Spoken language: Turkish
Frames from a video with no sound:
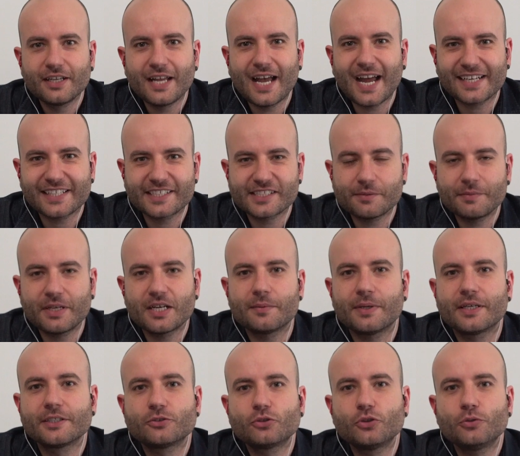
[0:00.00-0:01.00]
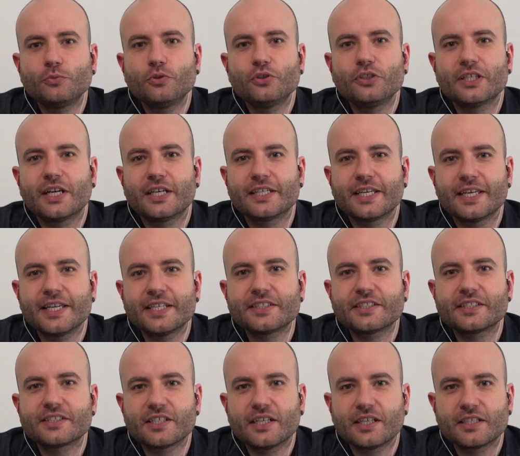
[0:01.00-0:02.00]
Herkese merhaba. Tüm dünyayı
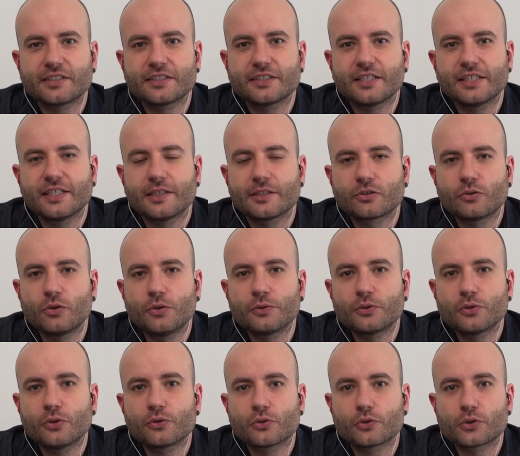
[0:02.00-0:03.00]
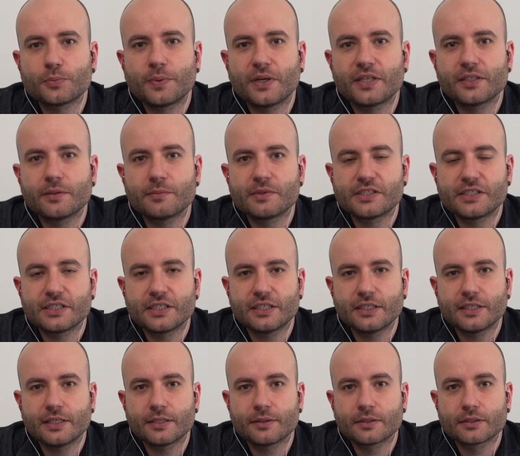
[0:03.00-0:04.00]
etkisi altına alan COVID-19
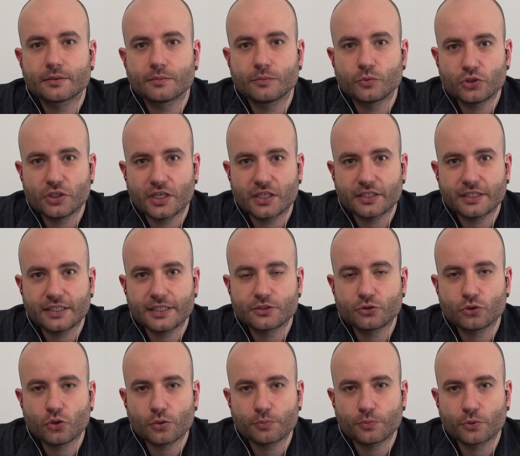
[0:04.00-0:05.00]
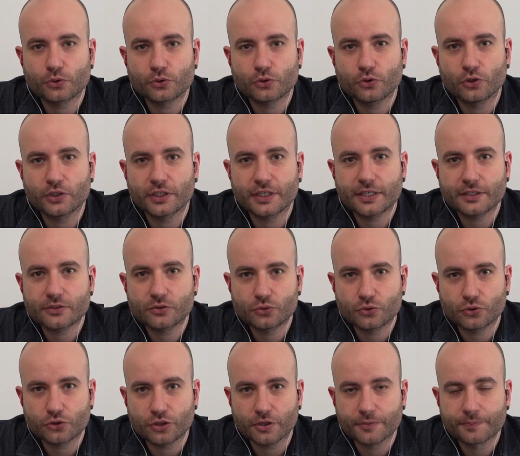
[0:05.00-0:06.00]
pandemisiyle mücadele çok boyutlu olarak
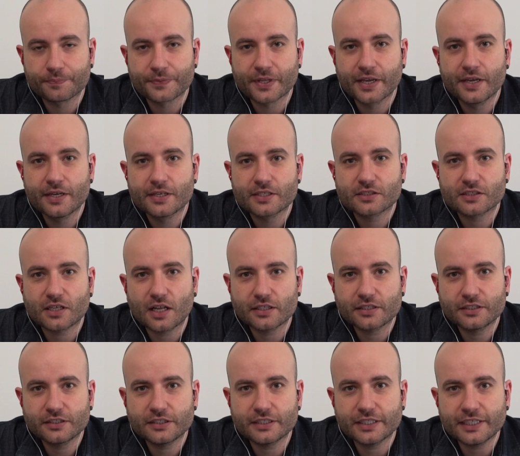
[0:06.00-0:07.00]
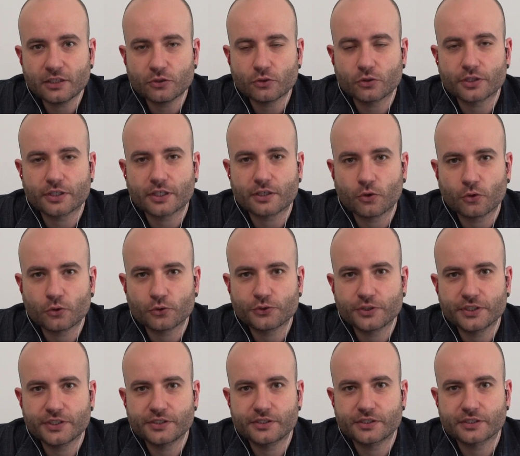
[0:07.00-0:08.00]
sürüyor. Salgının ilk olarak
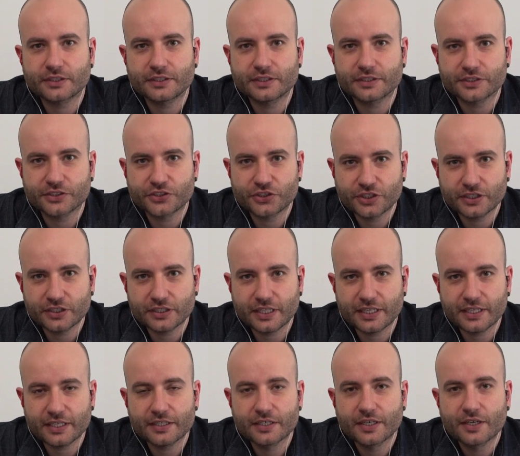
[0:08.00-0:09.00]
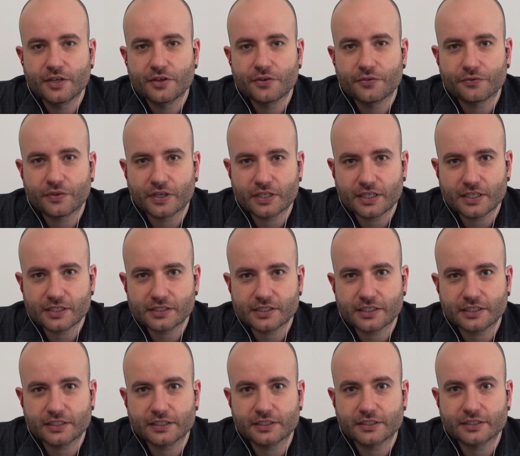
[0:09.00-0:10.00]
ortaya çıktığı Çin'de vaka
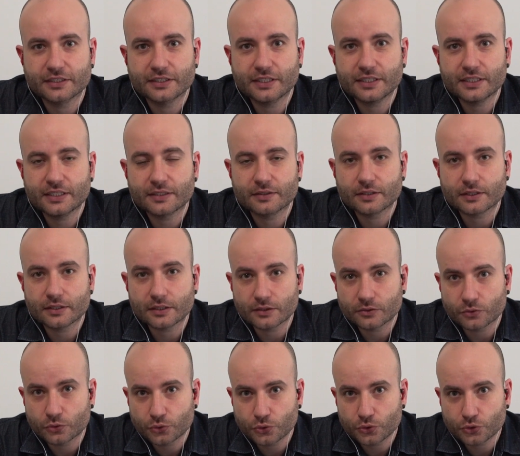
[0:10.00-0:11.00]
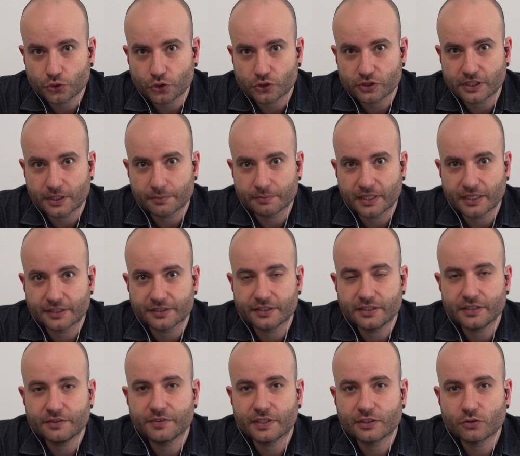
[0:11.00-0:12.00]
sayılarında düşüş
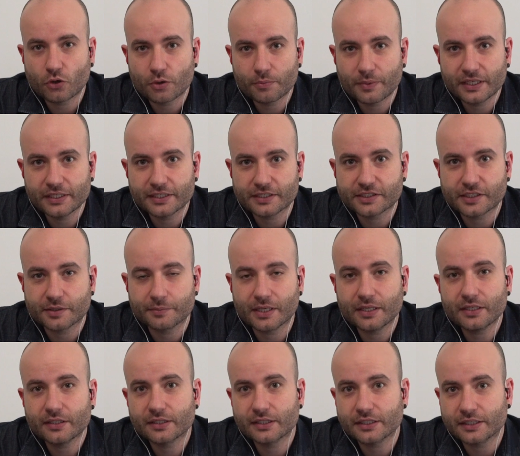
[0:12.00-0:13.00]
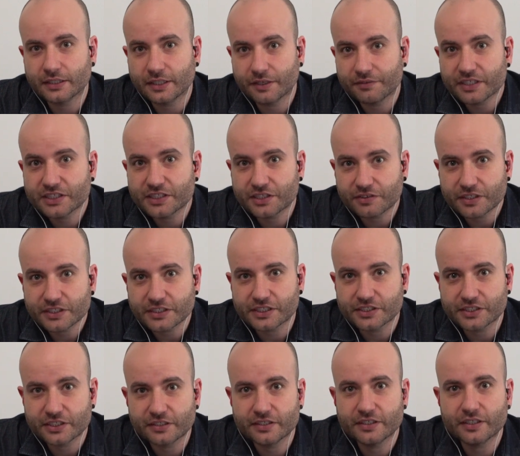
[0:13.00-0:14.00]
gözlemlendiği ve normal yaşama yavaş yavaş
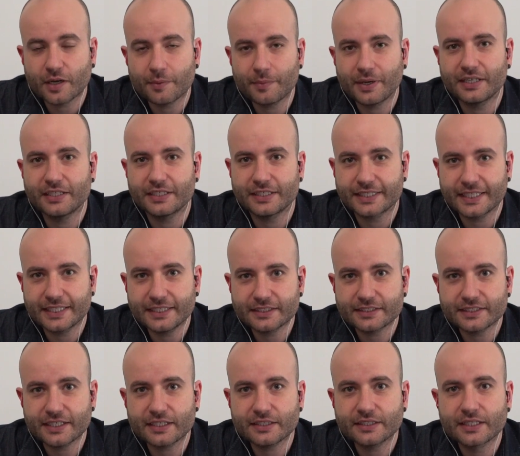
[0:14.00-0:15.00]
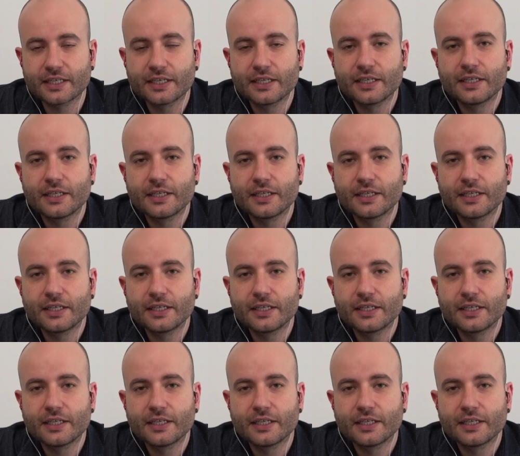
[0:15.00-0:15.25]
geçildiği haberleri gelirken